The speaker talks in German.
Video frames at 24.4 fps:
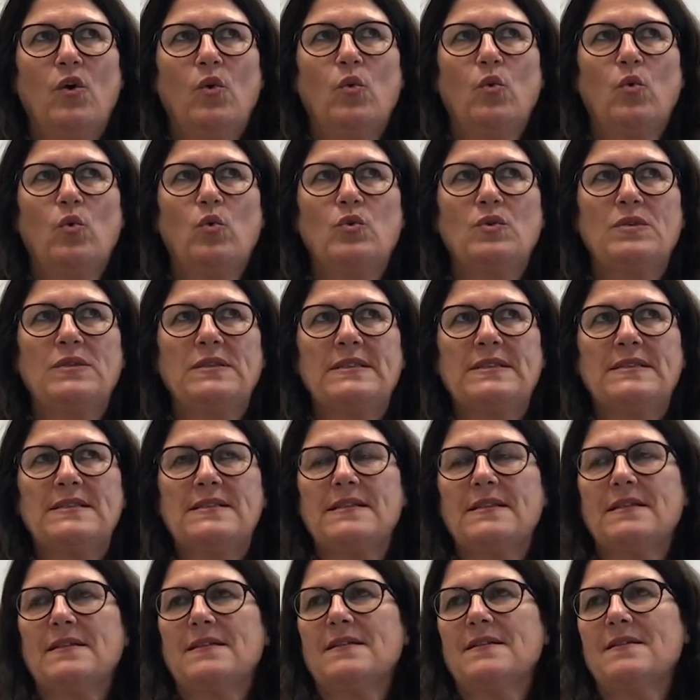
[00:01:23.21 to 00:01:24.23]
und
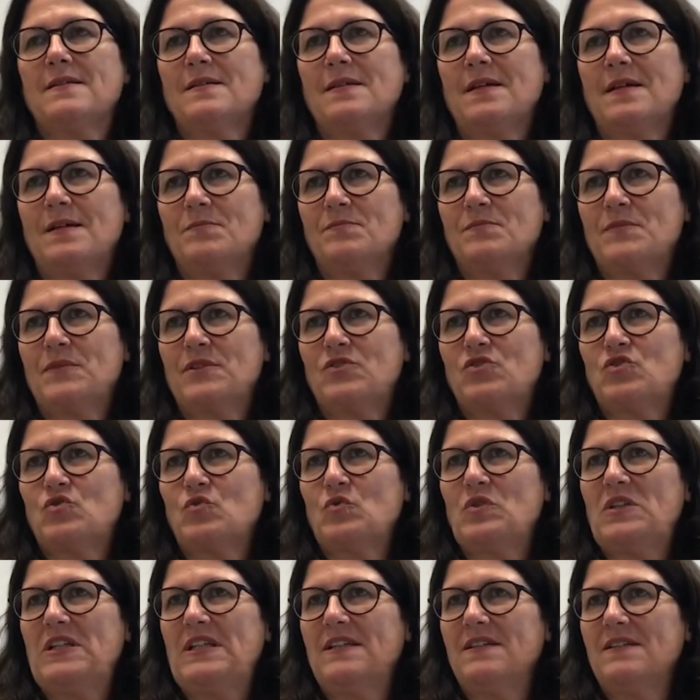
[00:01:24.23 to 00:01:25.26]
äh, habe mit
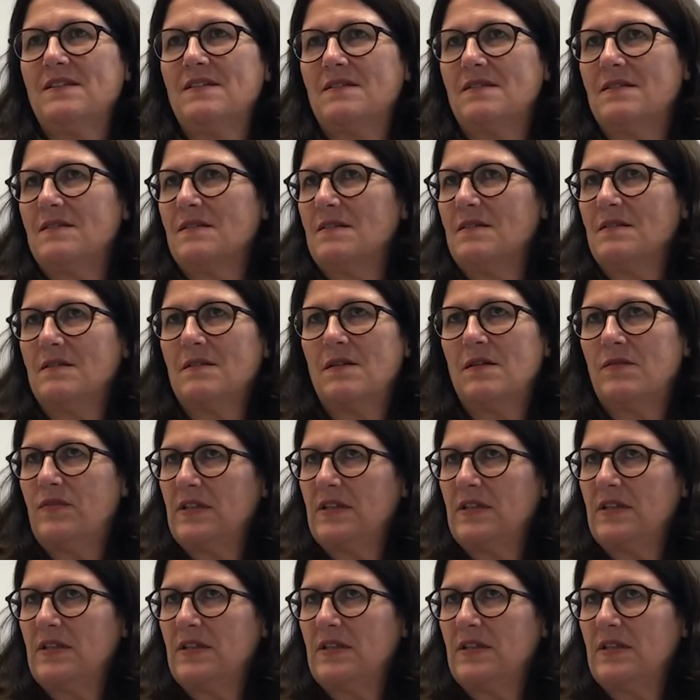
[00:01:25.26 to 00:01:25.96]
Studierenden,